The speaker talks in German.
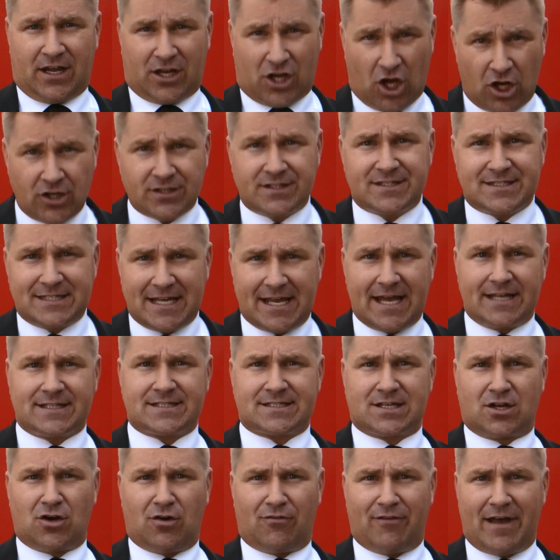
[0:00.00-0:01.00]
Gehen Sie
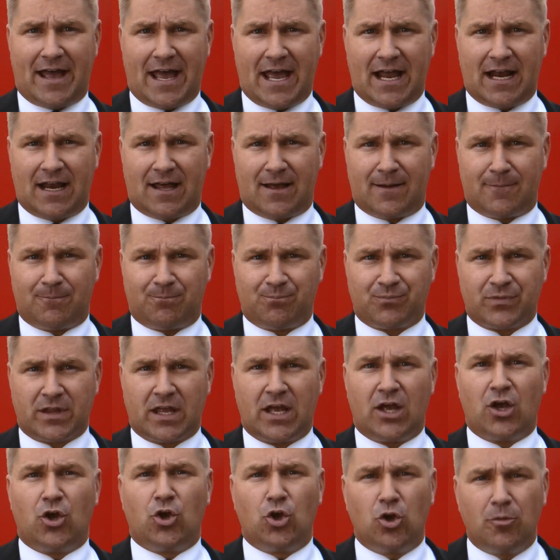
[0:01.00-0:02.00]
jetzt wählen.
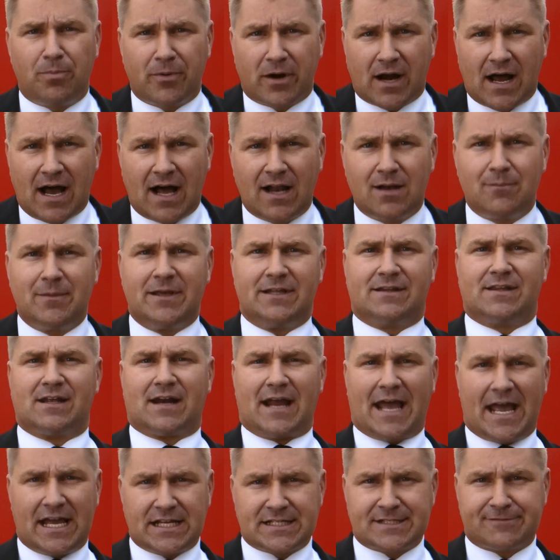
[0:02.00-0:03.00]
Überall mit
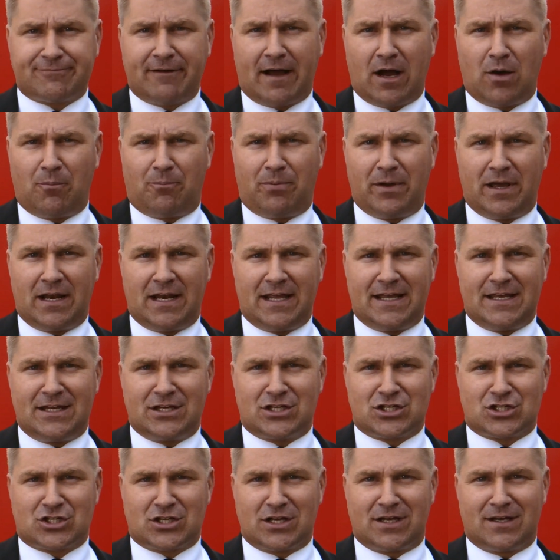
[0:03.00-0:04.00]
der
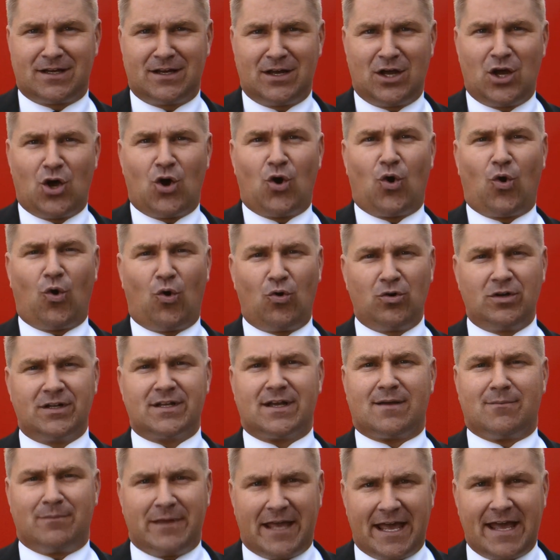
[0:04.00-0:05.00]
SVP-Liste
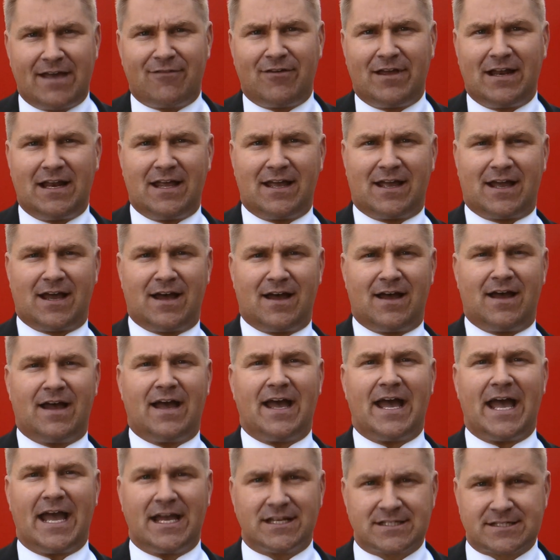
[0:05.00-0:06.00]
und dem jeweiligen
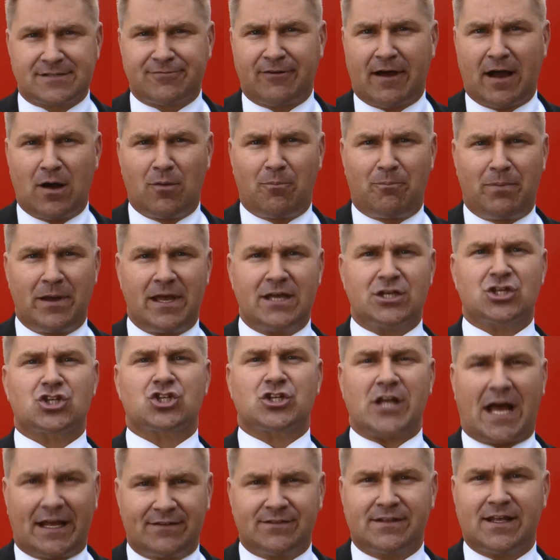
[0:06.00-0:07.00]

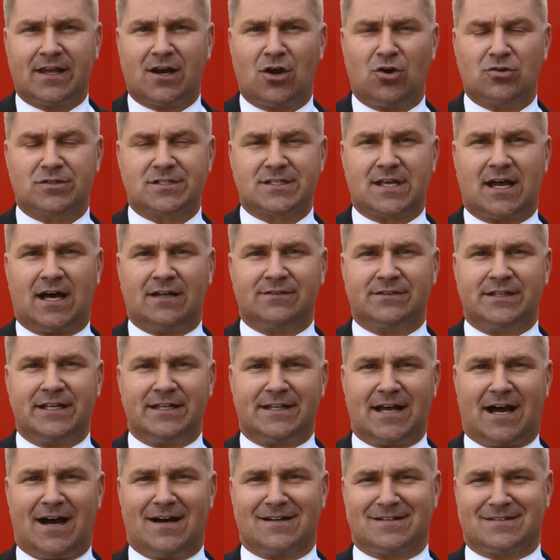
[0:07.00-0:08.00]

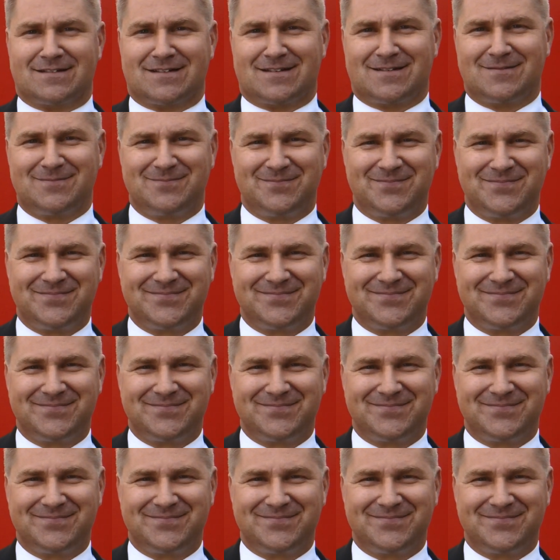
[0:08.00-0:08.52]
SVP-Standeratskandidat.